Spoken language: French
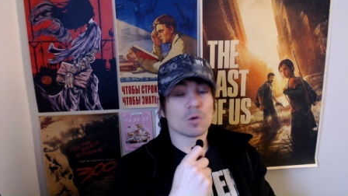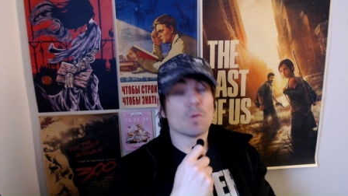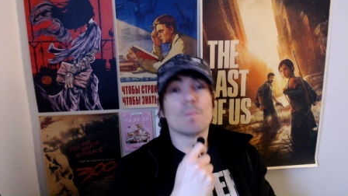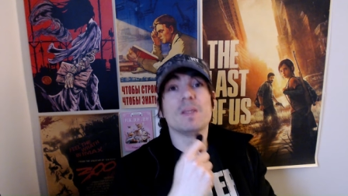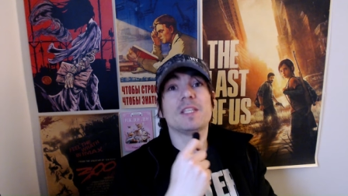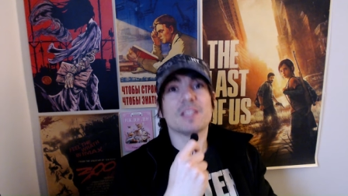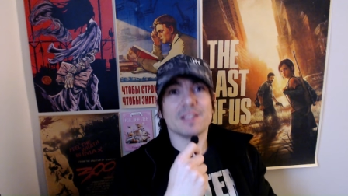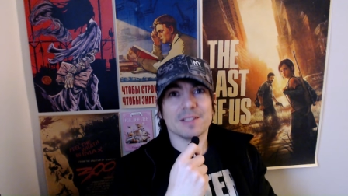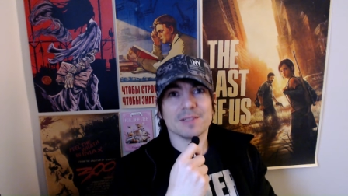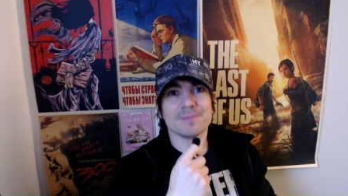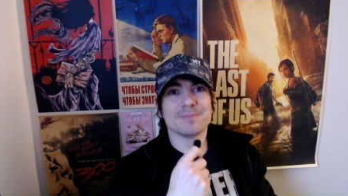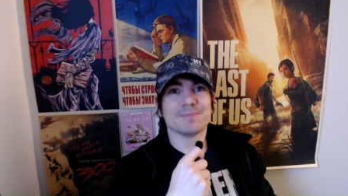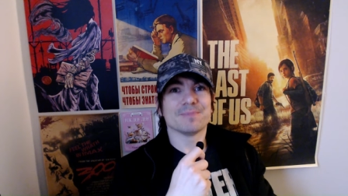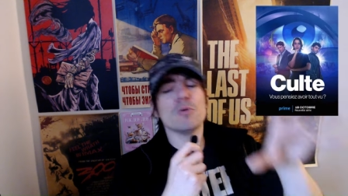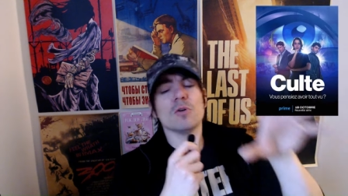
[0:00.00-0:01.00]
Compliqué
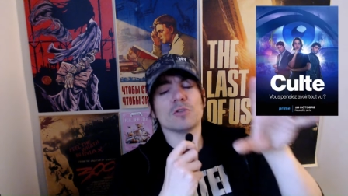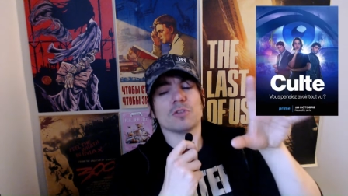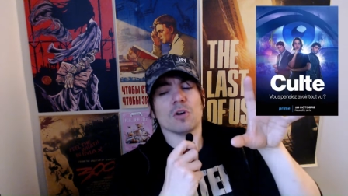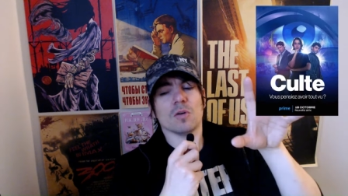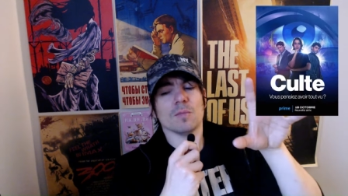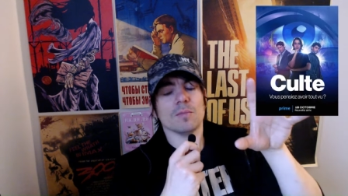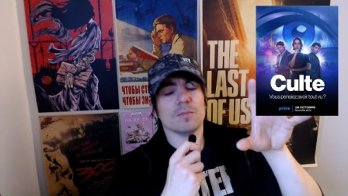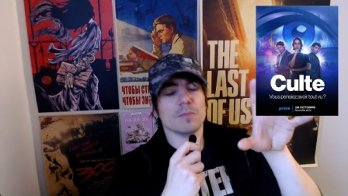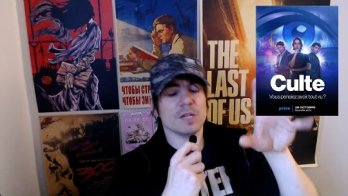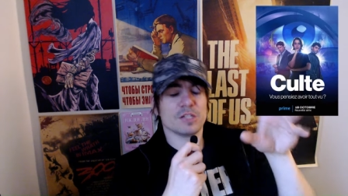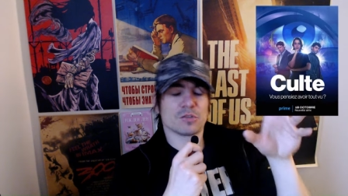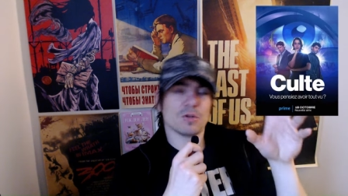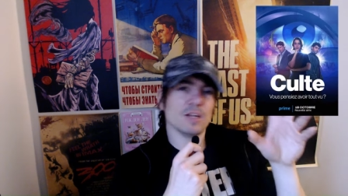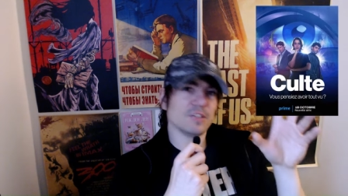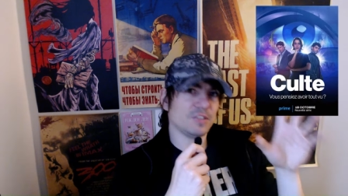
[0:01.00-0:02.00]
hein. Et pour autant,
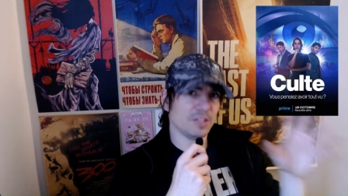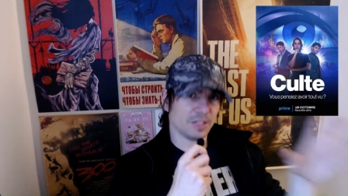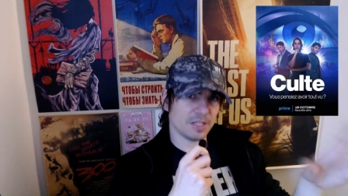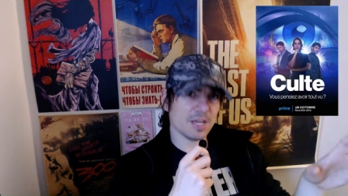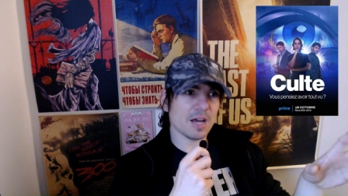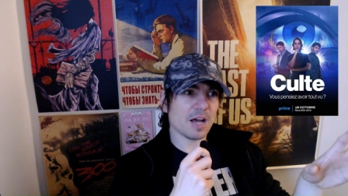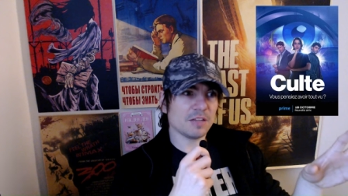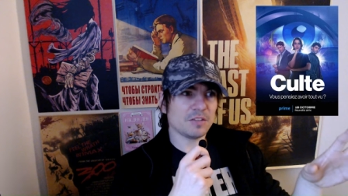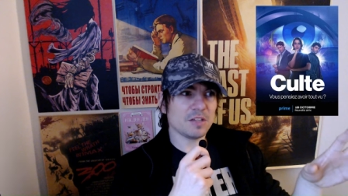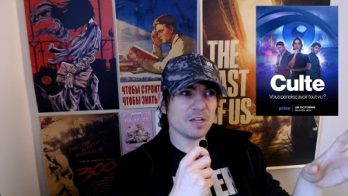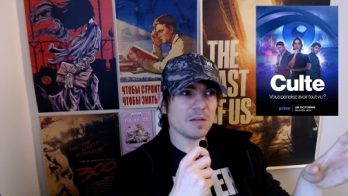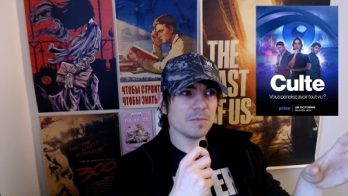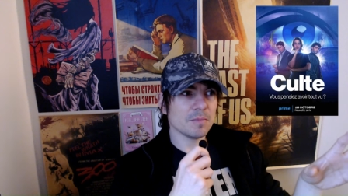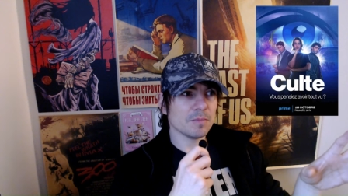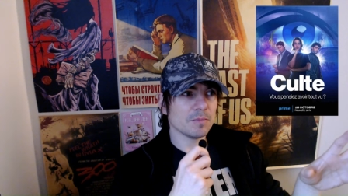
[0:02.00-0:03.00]
est-ce que la série est
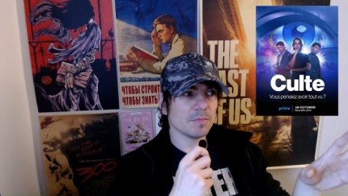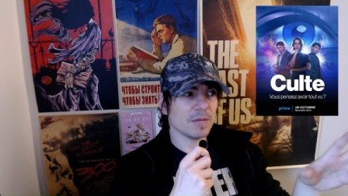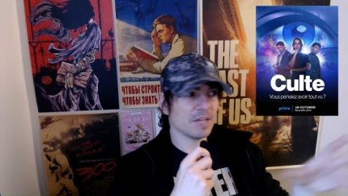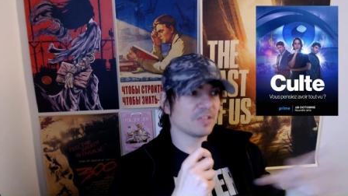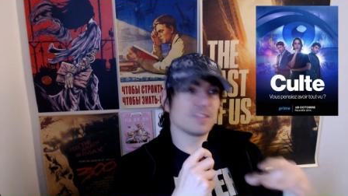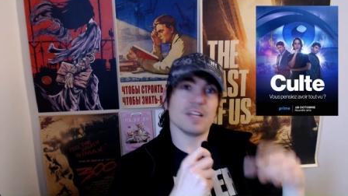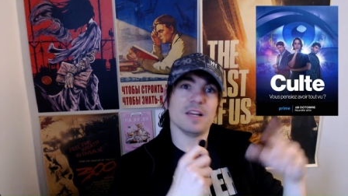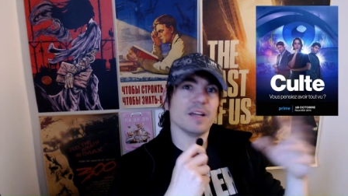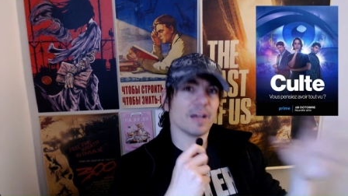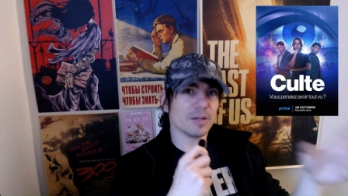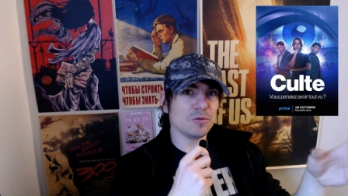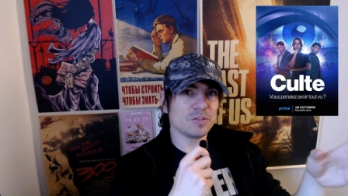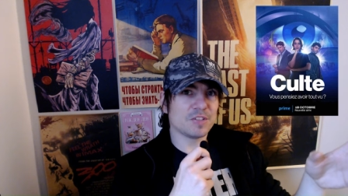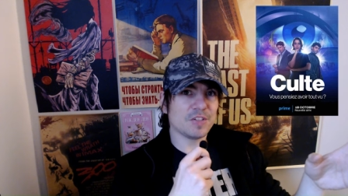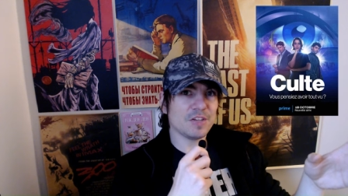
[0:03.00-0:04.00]
ratée Est-ce qu'elle est
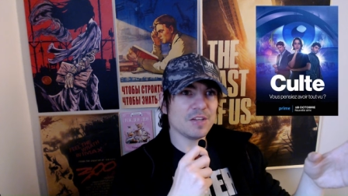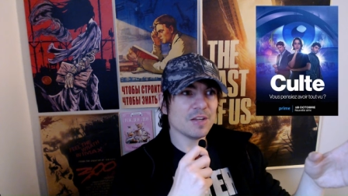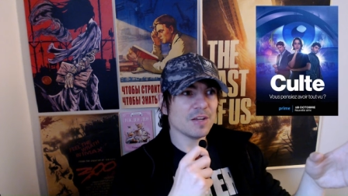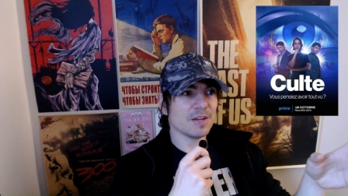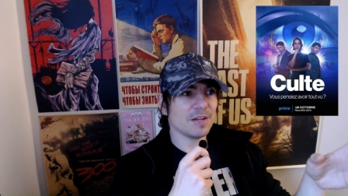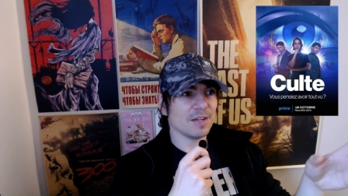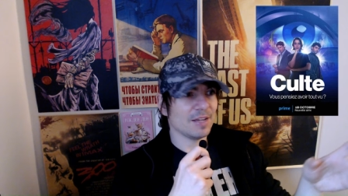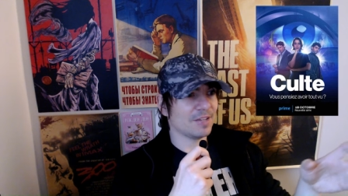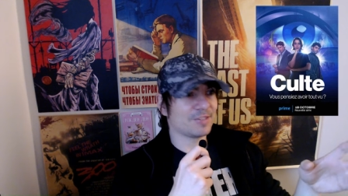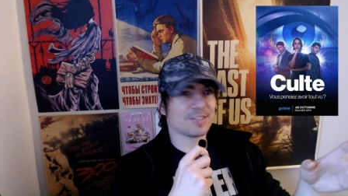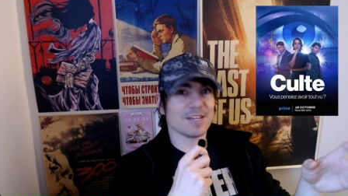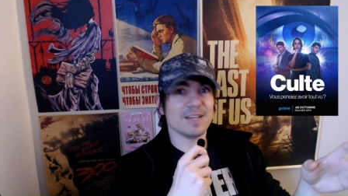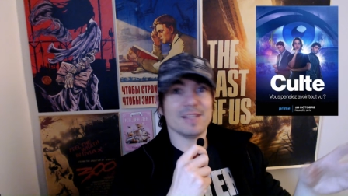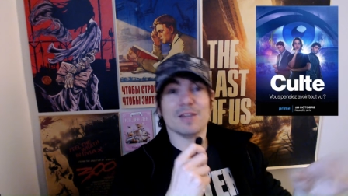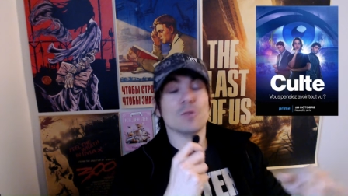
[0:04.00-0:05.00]
réussie Est-ce
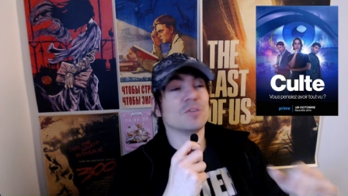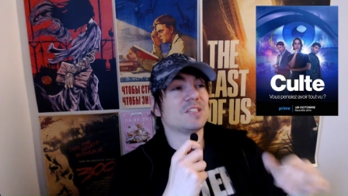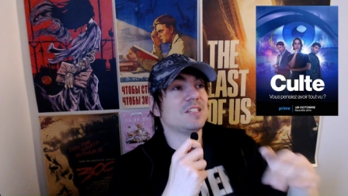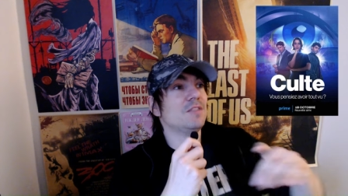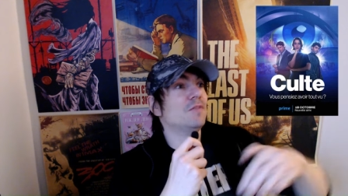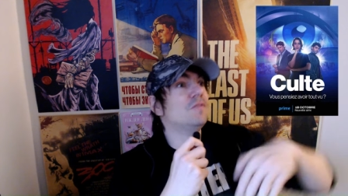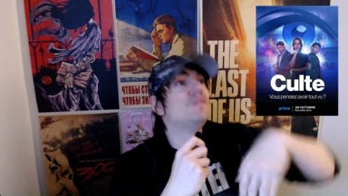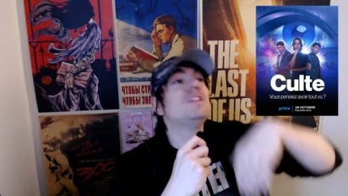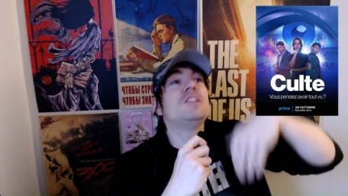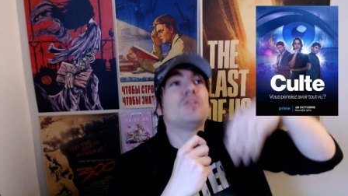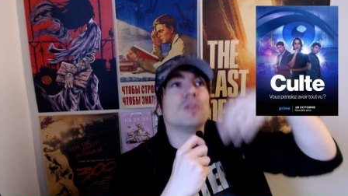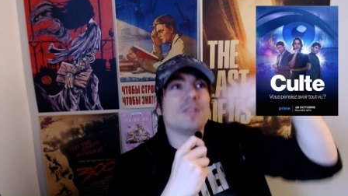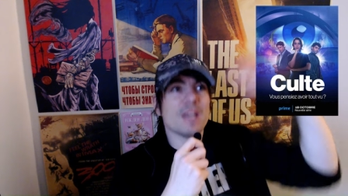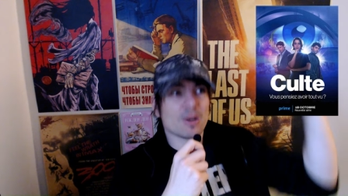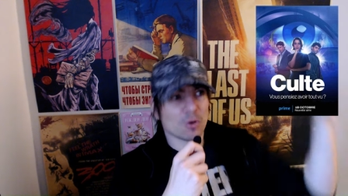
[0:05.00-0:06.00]
qu'elle est aussi
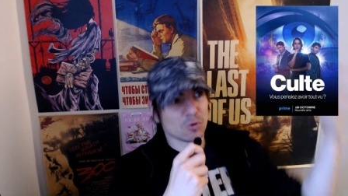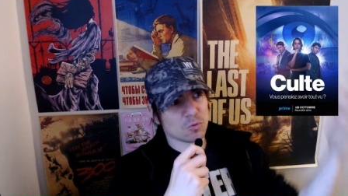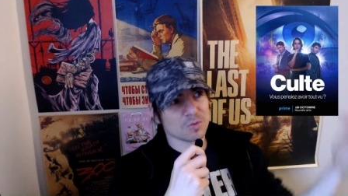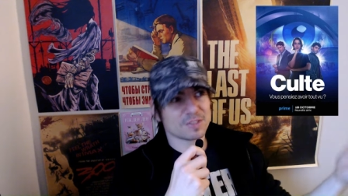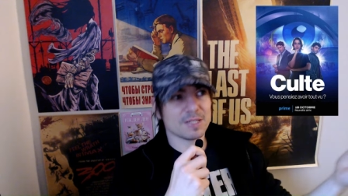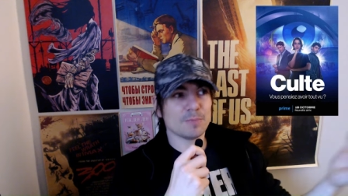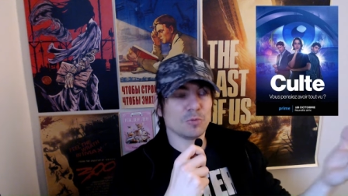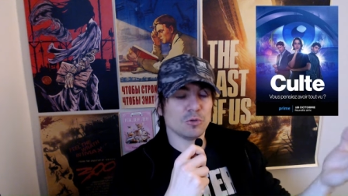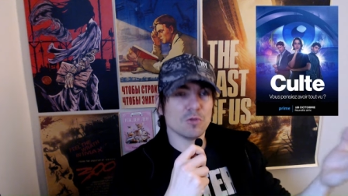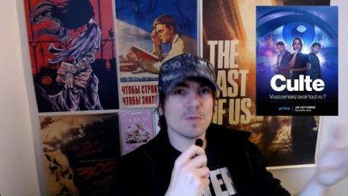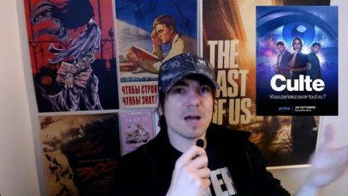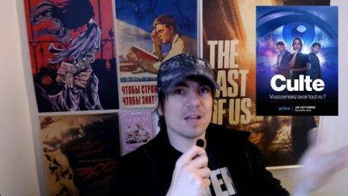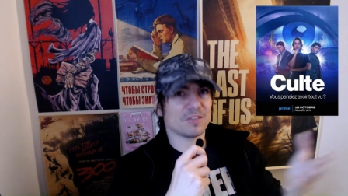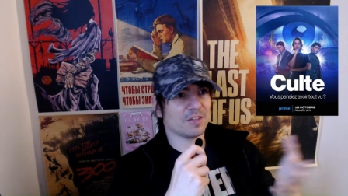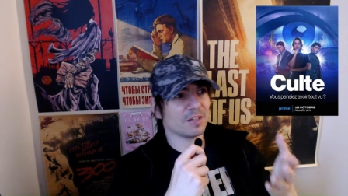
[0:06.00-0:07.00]
visionnaire que le concept de
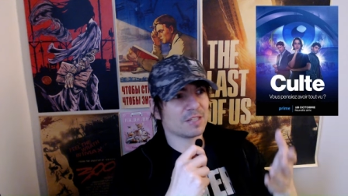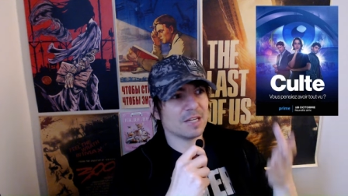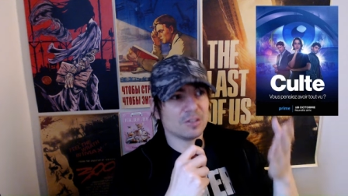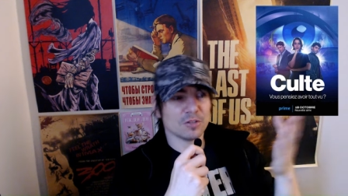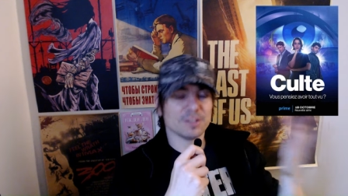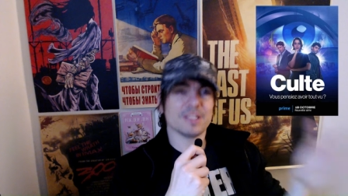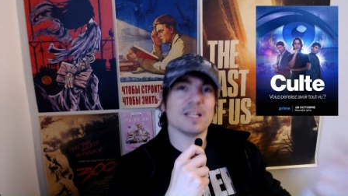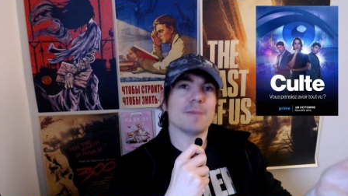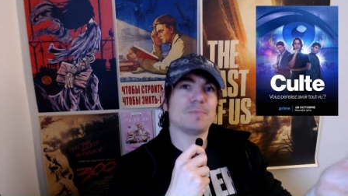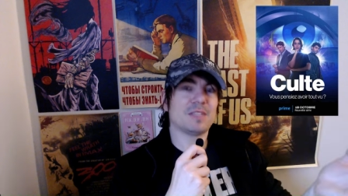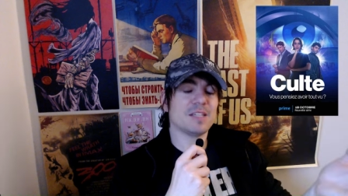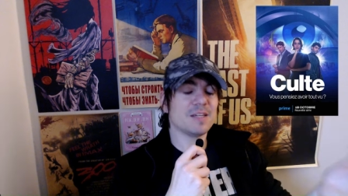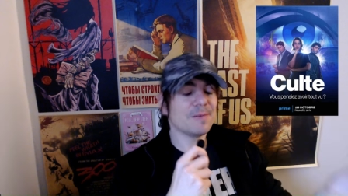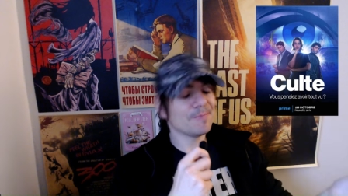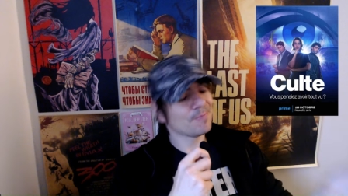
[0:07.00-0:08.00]
base qu'elle tente
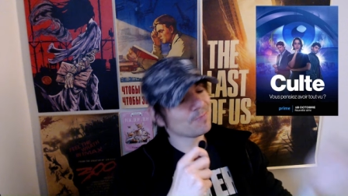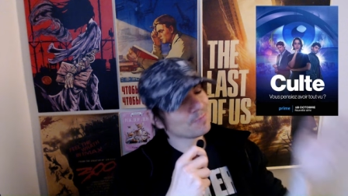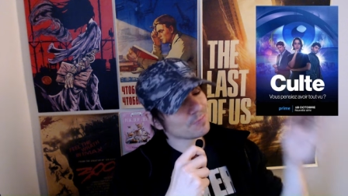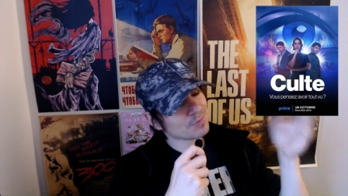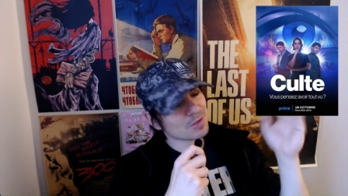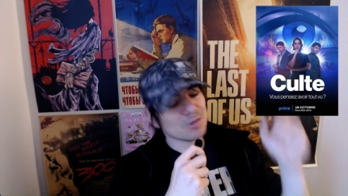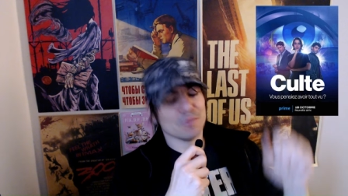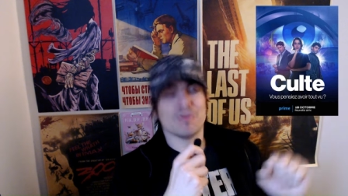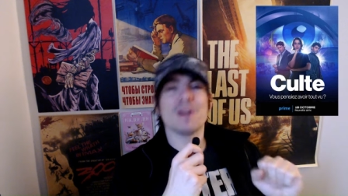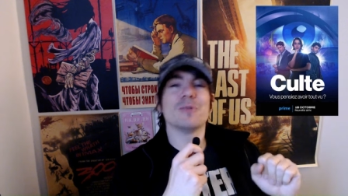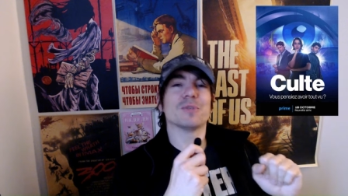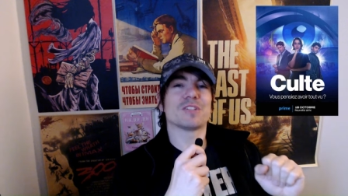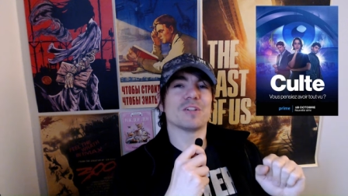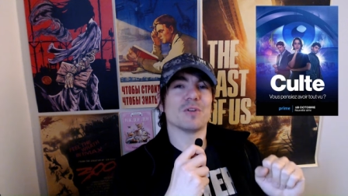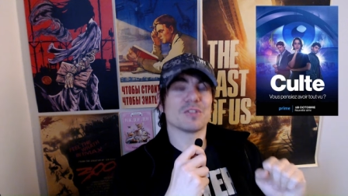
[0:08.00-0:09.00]
d'adapter
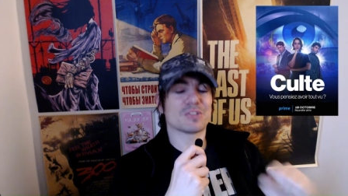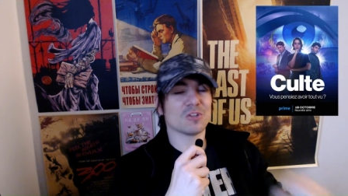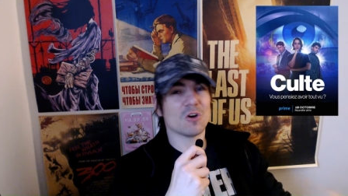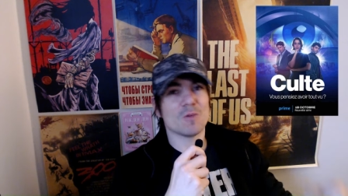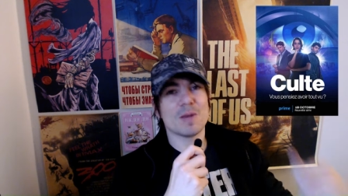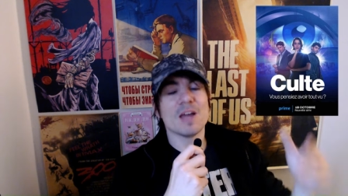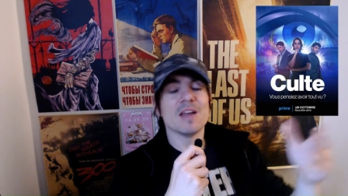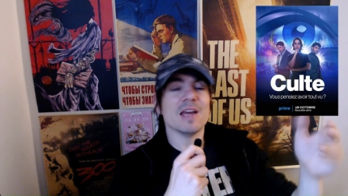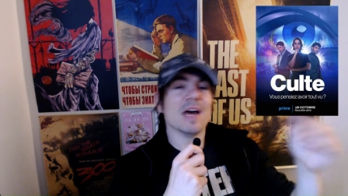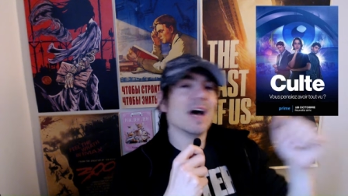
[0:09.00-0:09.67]
Voyons ça ensemble,